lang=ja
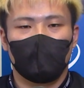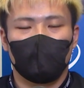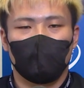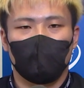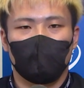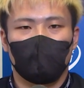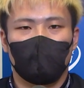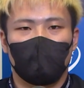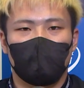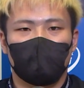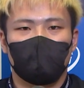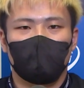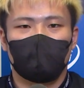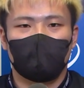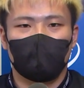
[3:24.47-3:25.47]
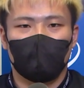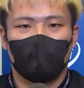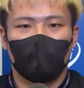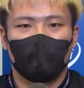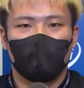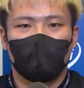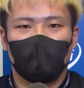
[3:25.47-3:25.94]
と寺沼くんの
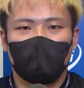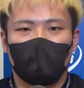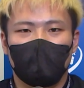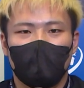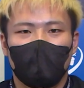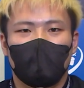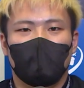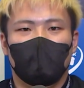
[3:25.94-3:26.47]
番手で